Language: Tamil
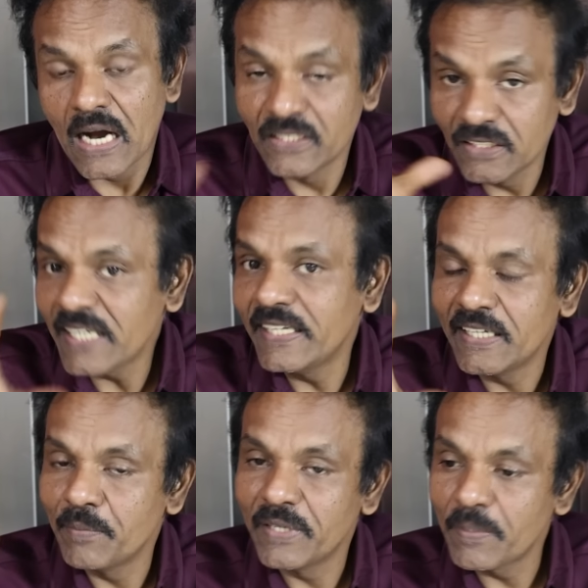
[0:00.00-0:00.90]
அதுதான்
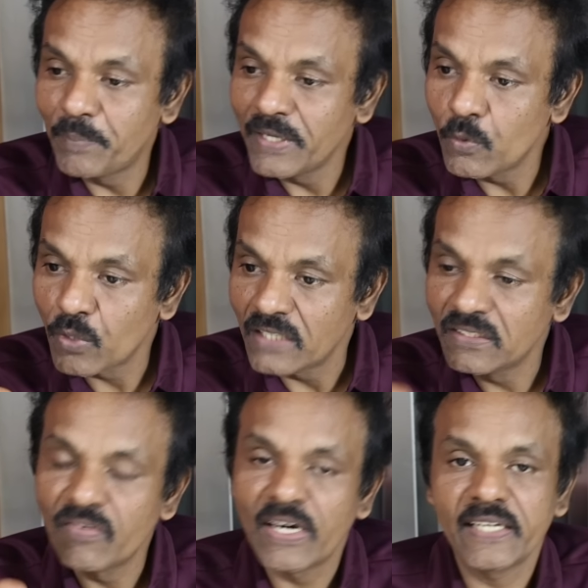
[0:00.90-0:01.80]
இன்றைக்கி மிகப்பெரிய ஒரு
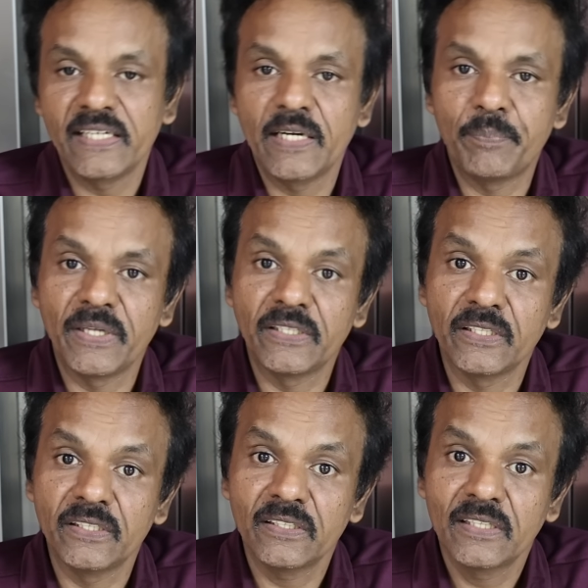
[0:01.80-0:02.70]
அதிர்வலைகளை
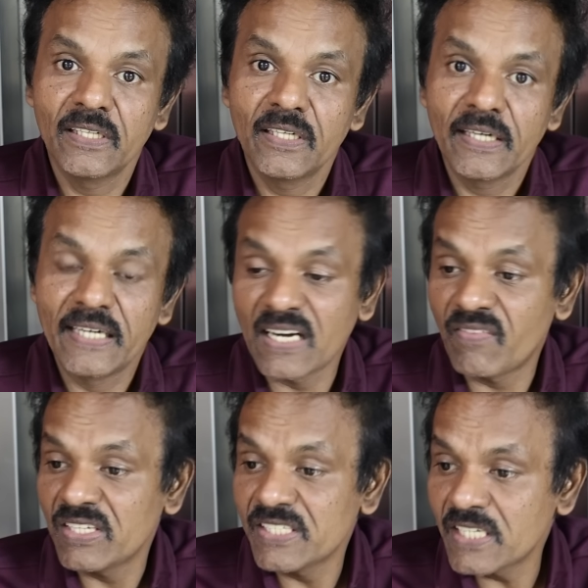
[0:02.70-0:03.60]
ஏற்படுத்திக்குது என்னங்க
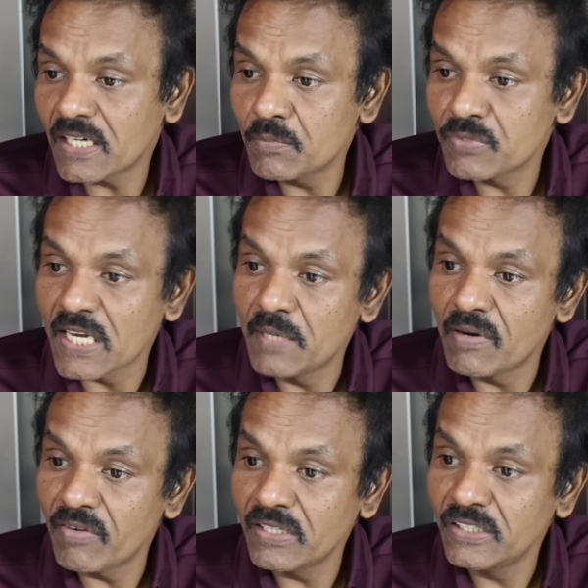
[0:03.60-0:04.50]
வஞ்சகம்
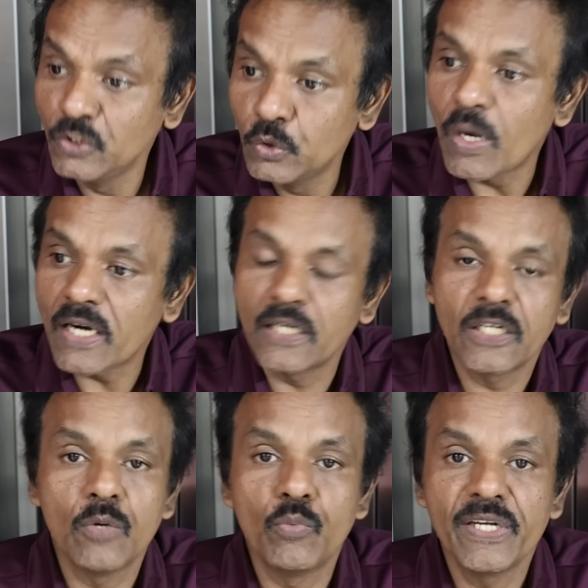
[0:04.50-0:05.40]
செய்பவன் இந்துவாக
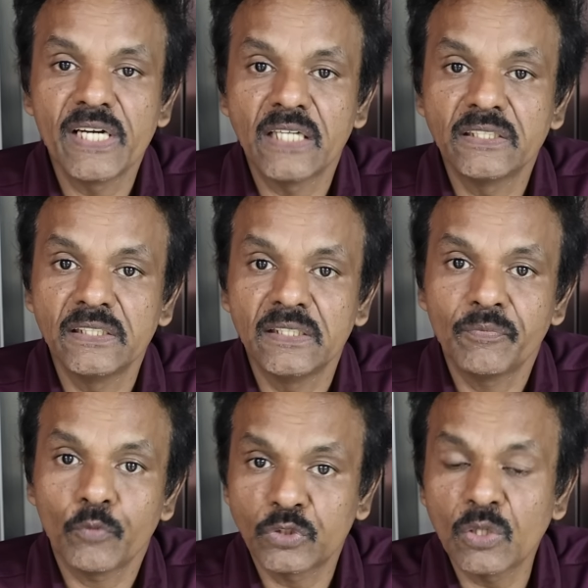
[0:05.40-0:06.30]
இருக்க முடியாது
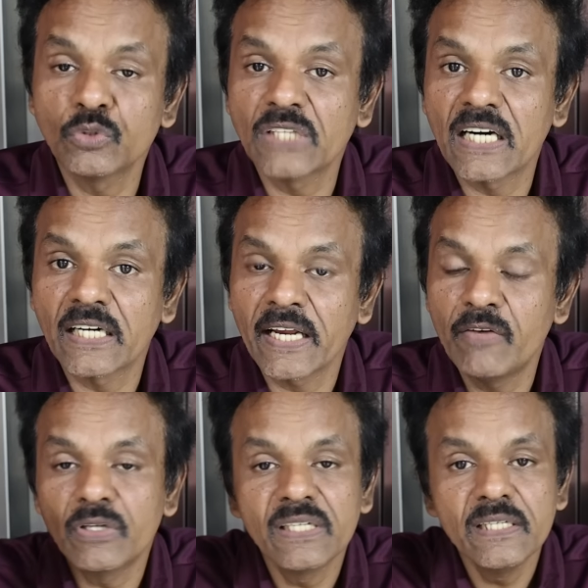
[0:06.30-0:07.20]
உத்தவ்
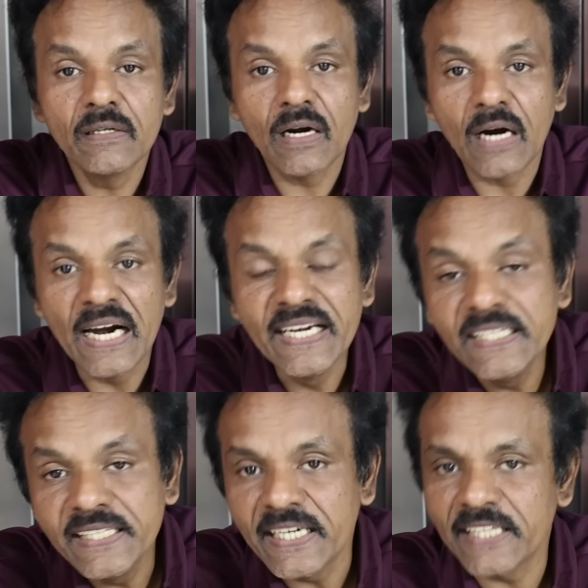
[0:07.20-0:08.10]
தாக்கரேவுக்கு
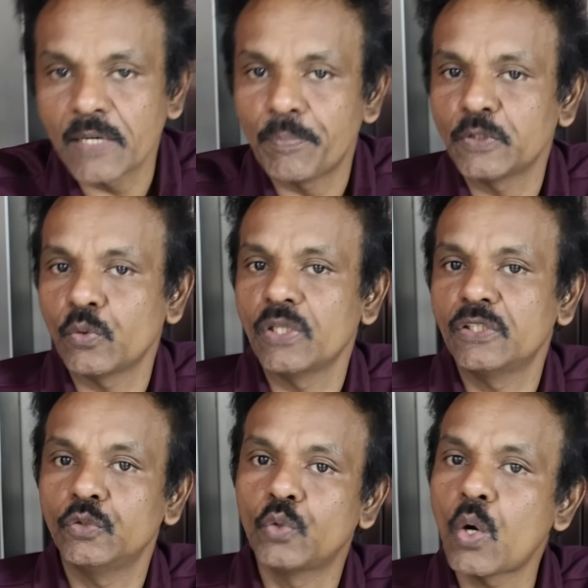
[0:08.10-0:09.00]
அநீதி
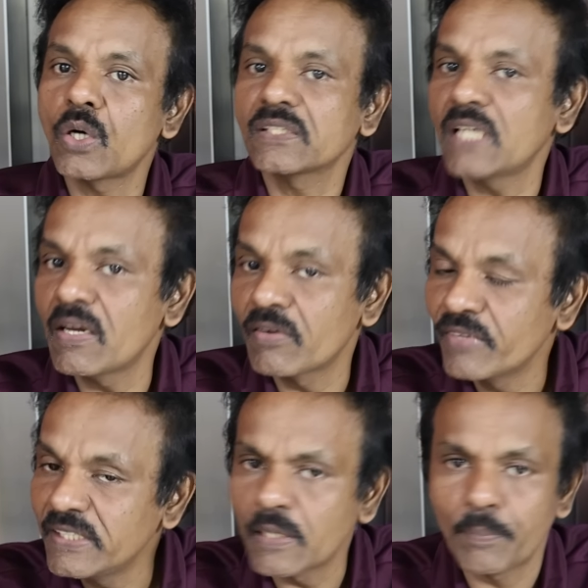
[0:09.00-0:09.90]
இழைக்கப்பட்டுள்ளது துரோகத்தால் அவர்
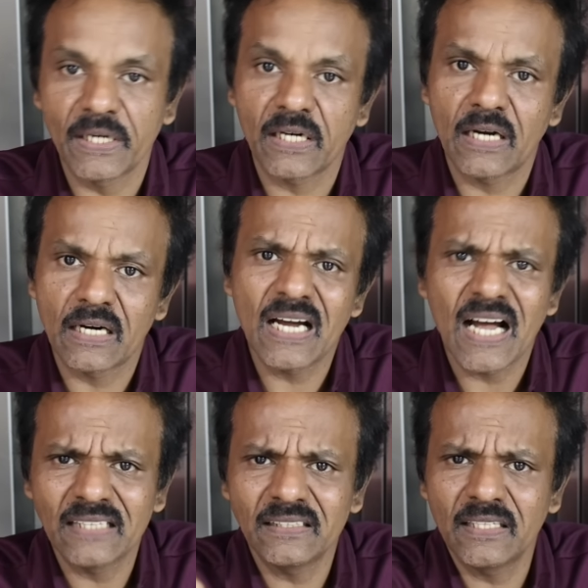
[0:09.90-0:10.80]
வீழ்த்தப்பட்டிருக்காருன்னா
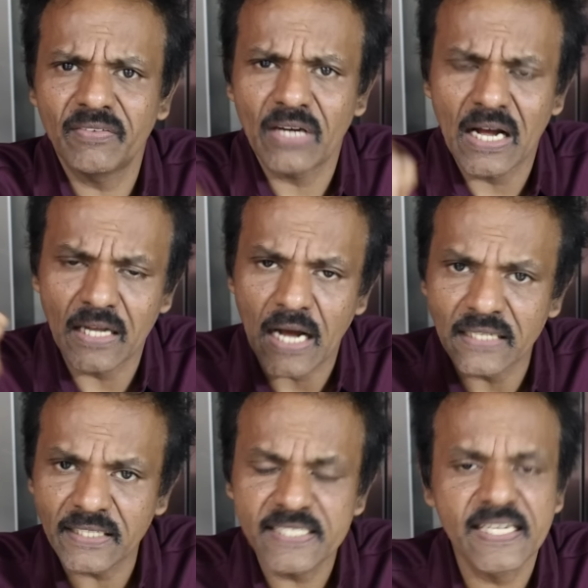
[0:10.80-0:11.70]
அந்த
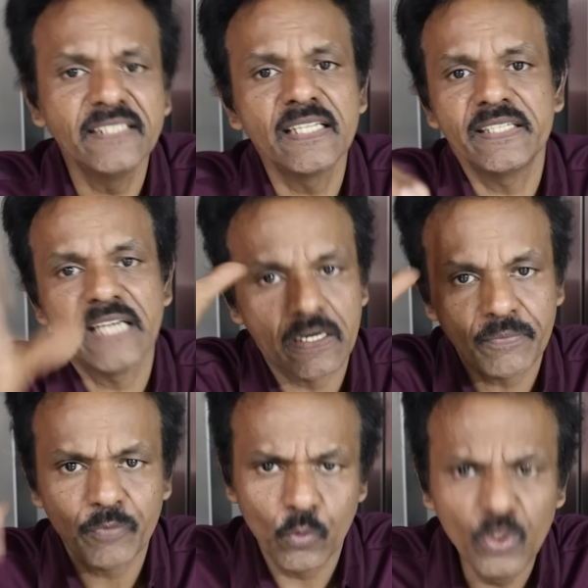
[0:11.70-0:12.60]
அதை செய்தது யார்
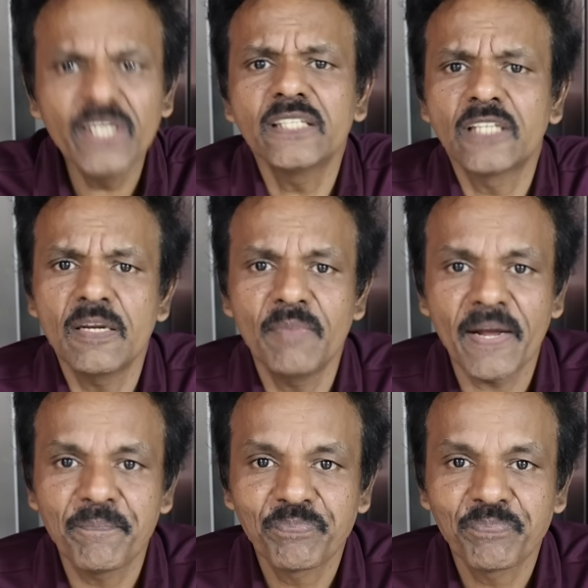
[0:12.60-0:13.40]
ஊருக்கே தெரியுமே